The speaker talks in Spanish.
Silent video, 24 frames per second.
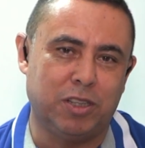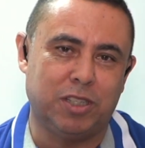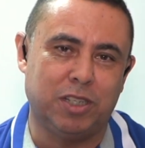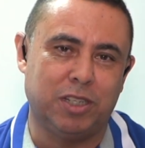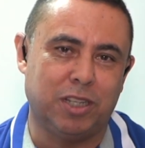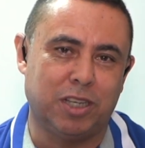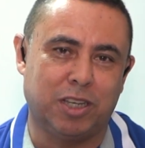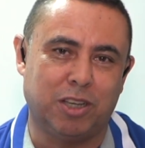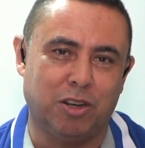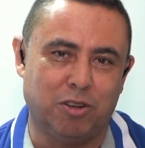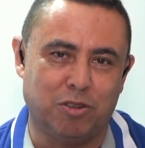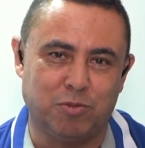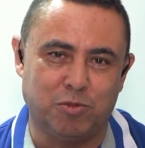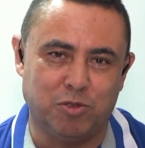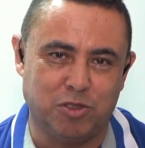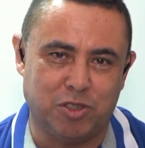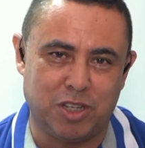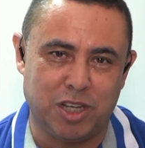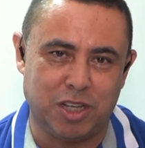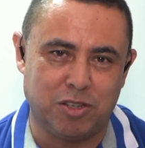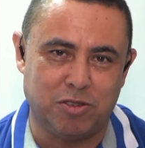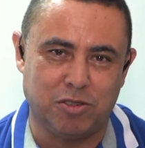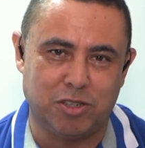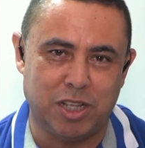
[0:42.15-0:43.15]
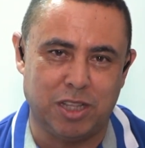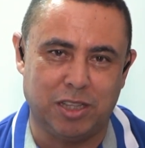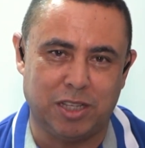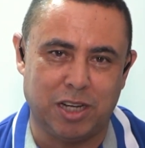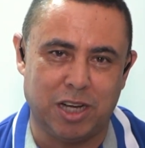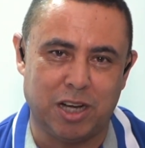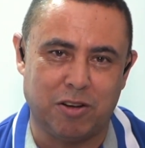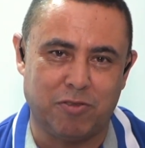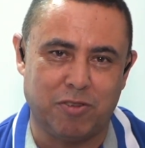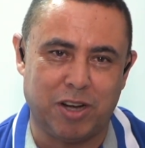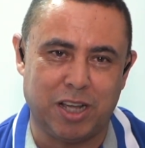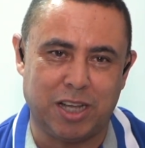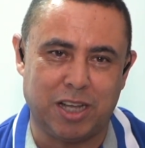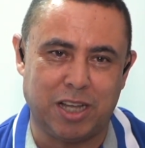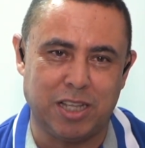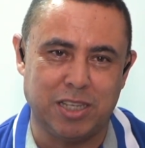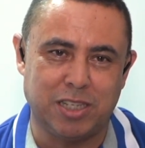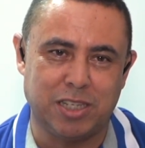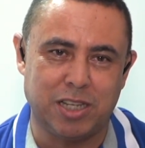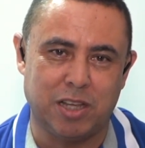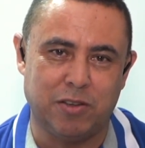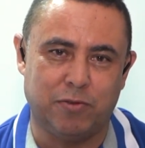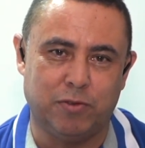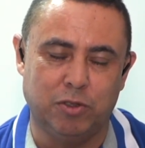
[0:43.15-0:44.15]
antes de que los muchachos entren a una
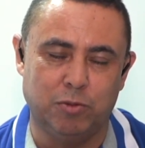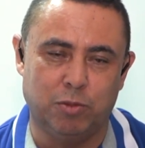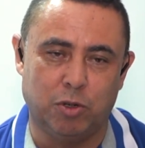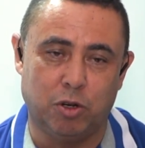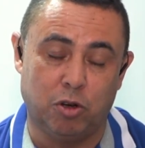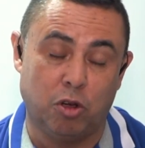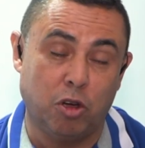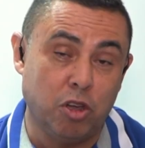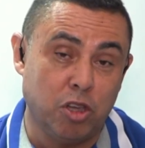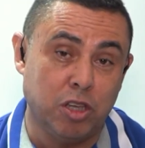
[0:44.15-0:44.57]
cancha de fútbol.